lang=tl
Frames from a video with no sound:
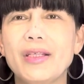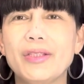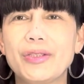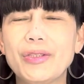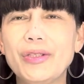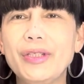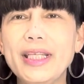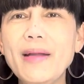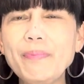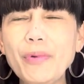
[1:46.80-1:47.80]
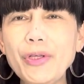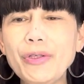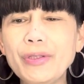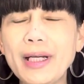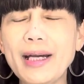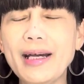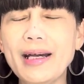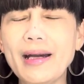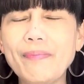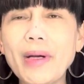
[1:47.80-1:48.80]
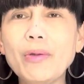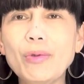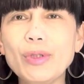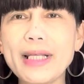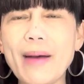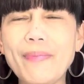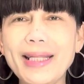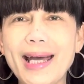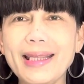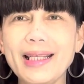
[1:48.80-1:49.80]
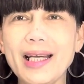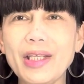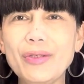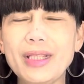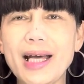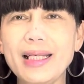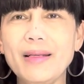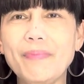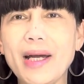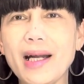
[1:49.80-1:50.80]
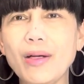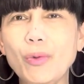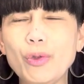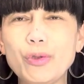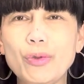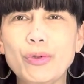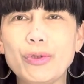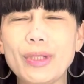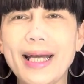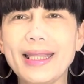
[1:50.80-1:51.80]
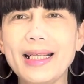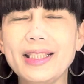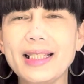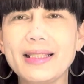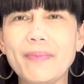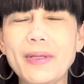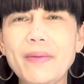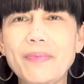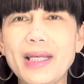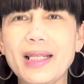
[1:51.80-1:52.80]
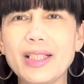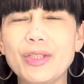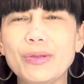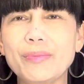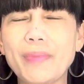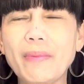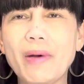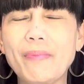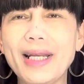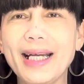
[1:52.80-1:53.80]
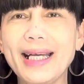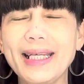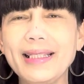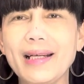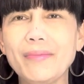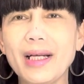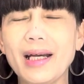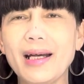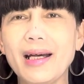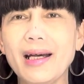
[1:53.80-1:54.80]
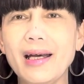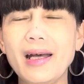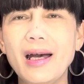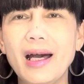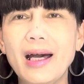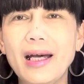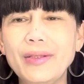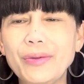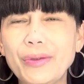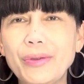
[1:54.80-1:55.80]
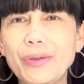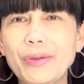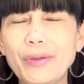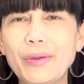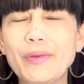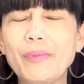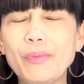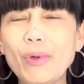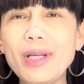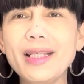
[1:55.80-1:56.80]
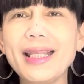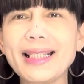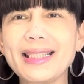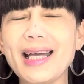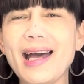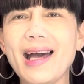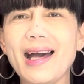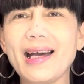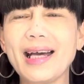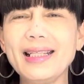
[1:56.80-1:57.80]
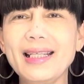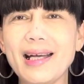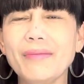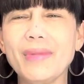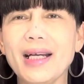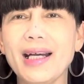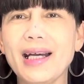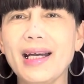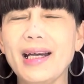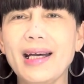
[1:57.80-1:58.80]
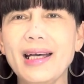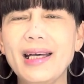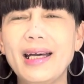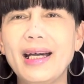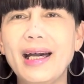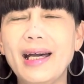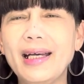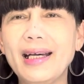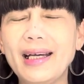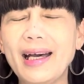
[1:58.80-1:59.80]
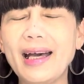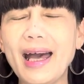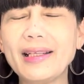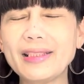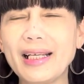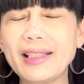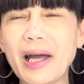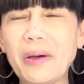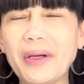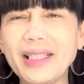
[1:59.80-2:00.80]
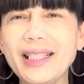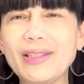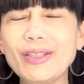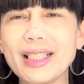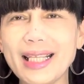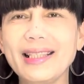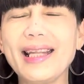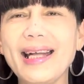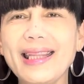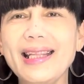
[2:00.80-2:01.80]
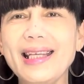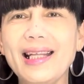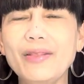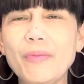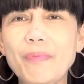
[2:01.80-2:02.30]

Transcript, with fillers: So, yan po yung uh, pag-uusapan natin ngayon dahil parang usong-uso yata dyan sa Pilipinas yung pagpapalagay ng mga ano bulita sa kanilang mga uh, ah, awag dito sa sandata nila no